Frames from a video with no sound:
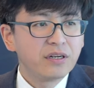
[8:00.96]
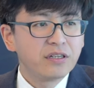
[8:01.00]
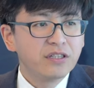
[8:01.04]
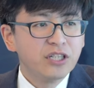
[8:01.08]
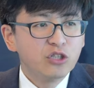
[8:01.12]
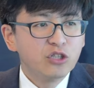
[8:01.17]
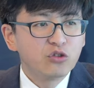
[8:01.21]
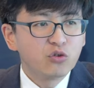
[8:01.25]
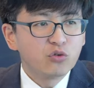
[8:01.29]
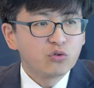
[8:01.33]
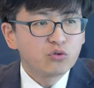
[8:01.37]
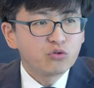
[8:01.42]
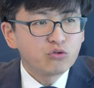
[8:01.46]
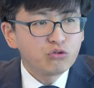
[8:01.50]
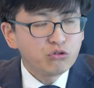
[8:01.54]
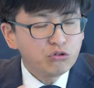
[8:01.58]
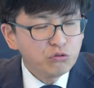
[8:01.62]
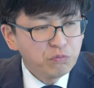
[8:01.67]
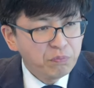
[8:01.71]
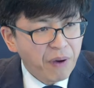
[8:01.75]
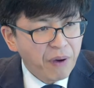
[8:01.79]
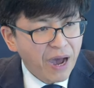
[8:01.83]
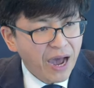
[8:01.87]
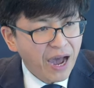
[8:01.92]
那种
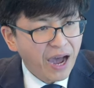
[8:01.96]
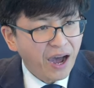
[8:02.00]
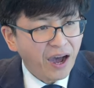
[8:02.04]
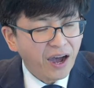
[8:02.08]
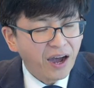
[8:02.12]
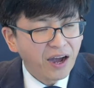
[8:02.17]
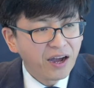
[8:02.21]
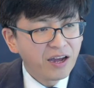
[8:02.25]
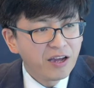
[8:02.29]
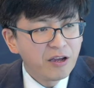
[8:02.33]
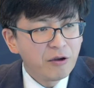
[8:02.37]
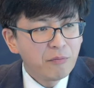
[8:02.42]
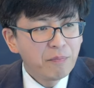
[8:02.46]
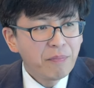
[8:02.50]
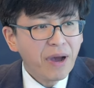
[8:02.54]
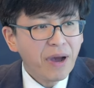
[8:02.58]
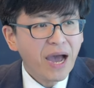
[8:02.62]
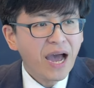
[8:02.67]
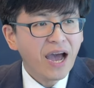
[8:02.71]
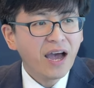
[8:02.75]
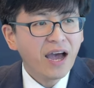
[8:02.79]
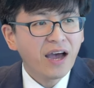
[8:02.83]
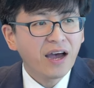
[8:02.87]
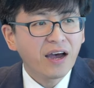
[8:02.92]
惧怕，
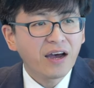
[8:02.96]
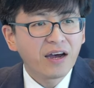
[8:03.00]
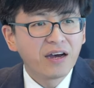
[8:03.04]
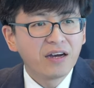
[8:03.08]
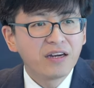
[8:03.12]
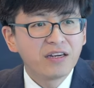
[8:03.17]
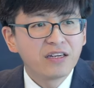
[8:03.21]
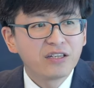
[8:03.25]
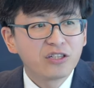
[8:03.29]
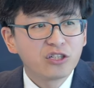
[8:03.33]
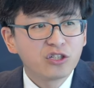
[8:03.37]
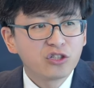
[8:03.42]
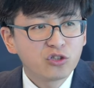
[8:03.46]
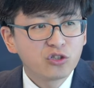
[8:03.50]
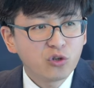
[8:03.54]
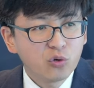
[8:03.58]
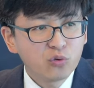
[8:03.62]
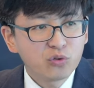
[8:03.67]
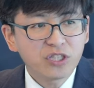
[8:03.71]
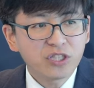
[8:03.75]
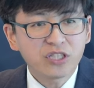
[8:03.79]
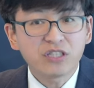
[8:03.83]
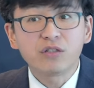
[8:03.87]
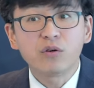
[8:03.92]
怕
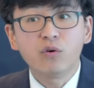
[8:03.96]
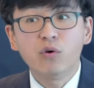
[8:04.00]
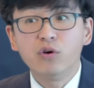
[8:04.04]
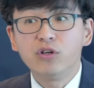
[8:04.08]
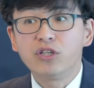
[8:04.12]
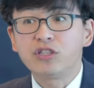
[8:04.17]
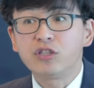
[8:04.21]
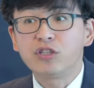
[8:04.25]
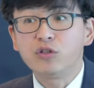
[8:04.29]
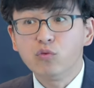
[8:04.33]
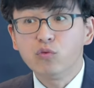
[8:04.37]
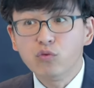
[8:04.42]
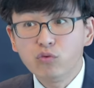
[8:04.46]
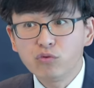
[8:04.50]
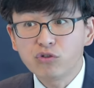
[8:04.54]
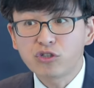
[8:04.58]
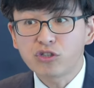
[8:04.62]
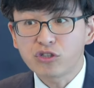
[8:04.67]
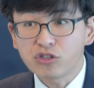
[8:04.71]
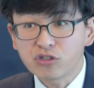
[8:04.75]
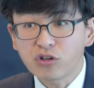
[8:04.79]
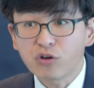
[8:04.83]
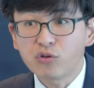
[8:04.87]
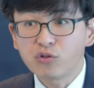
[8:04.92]
肉体或者是物
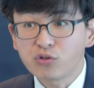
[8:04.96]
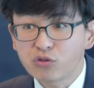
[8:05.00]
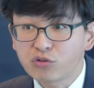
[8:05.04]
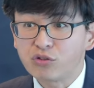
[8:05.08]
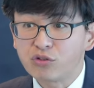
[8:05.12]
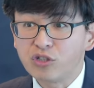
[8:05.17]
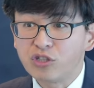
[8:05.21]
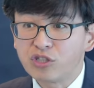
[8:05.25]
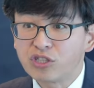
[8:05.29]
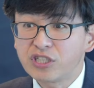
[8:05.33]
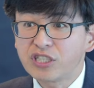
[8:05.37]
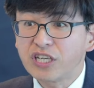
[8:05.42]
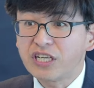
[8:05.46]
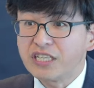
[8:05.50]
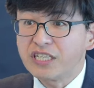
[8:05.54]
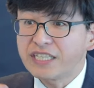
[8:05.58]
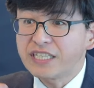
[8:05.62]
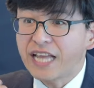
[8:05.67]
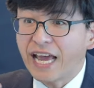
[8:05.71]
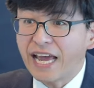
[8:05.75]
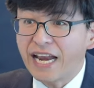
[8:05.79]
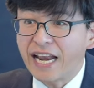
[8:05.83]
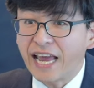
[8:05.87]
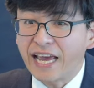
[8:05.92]
质遭受损失而
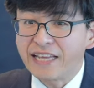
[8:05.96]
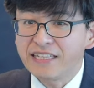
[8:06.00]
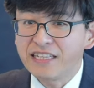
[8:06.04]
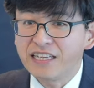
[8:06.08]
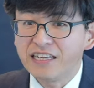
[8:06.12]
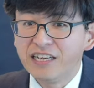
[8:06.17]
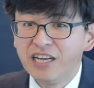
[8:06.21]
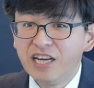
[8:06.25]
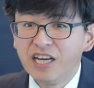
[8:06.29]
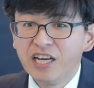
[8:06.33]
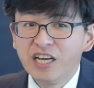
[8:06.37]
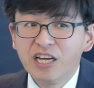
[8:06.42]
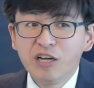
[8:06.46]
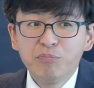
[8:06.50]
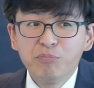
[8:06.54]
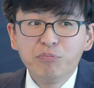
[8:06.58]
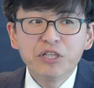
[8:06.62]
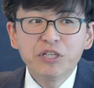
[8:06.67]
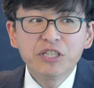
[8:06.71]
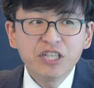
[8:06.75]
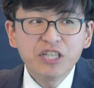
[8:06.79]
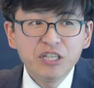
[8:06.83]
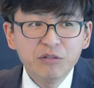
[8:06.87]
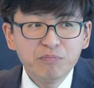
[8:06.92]
带来的
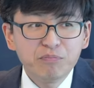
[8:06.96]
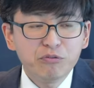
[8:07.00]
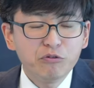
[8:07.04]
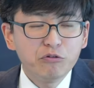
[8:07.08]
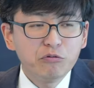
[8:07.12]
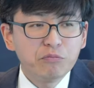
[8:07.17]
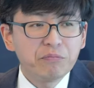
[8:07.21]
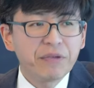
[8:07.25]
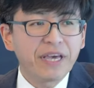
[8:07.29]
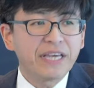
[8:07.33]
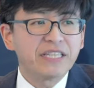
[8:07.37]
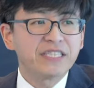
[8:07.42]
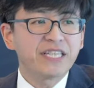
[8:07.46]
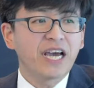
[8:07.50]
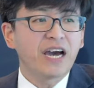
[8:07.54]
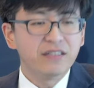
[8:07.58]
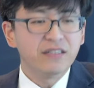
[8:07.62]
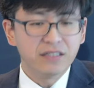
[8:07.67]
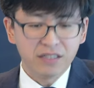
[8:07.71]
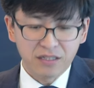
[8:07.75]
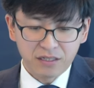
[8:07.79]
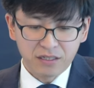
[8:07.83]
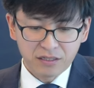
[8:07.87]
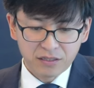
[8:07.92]
不得不勉
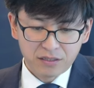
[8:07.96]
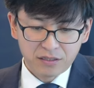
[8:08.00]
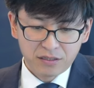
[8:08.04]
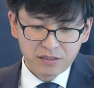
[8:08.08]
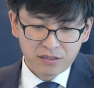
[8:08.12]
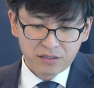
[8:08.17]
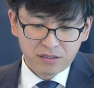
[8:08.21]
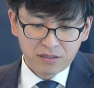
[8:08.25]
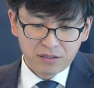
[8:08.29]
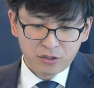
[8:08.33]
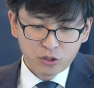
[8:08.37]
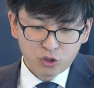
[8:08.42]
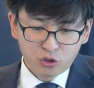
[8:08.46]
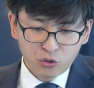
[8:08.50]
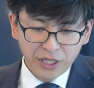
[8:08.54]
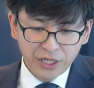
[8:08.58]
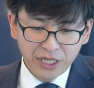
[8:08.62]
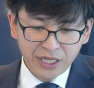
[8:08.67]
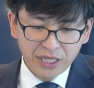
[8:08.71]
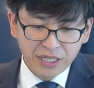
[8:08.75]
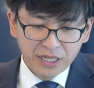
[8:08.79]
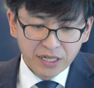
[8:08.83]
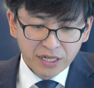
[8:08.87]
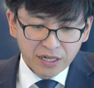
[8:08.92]
强的，所
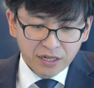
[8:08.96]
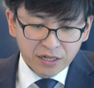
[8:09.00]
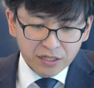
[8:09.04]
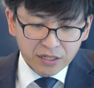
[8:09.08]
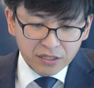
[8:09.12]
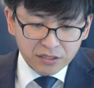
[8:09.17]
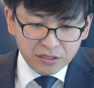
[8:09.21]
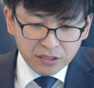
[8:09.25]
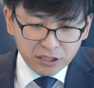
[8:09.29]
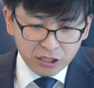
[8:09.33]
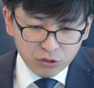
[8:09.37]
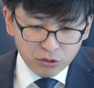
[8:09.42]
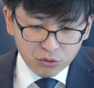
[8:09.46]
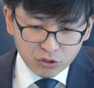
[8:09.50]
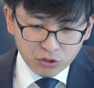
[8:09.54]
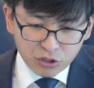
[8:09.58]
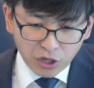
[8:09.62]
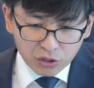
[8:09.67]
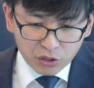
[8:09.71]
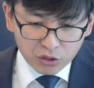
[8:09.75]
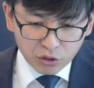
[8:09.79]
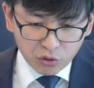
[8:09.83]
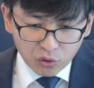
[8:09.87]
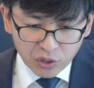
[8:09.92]
以基督
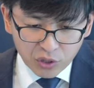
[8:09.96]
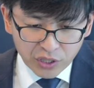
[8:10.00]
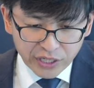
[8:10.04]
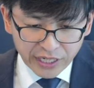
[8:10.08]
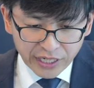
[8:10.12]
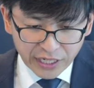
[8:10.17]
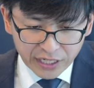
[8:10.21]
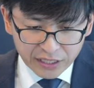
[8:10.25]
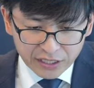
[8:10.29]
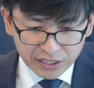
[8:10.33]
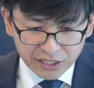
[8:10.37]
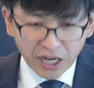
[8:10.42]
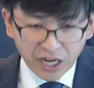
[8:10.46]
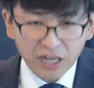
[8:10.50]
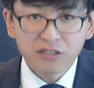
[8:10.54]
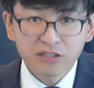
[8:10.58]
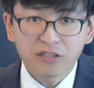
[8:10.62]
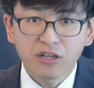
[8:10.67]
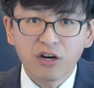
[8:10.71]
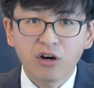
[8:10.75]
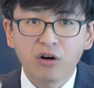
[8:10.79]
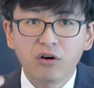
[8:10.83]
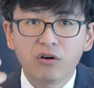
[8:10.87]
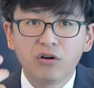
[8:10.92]
教的伦理很
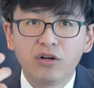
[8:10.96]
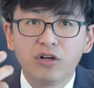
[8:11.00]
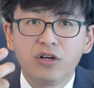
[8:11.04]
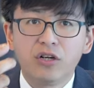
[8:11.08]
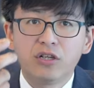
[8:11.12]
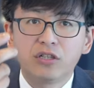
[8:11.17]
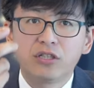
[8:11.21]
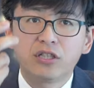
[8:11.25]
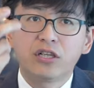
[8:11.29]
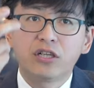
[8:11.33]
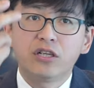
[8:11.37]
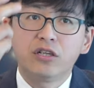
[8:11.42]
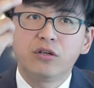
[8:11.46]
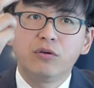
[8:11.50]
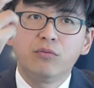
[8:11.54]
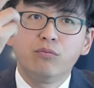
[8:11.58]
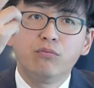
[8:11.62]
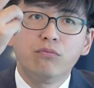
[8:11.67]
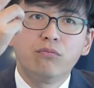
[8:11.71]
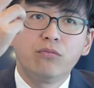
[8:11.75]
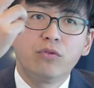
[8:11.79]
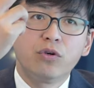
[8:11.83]
强调这个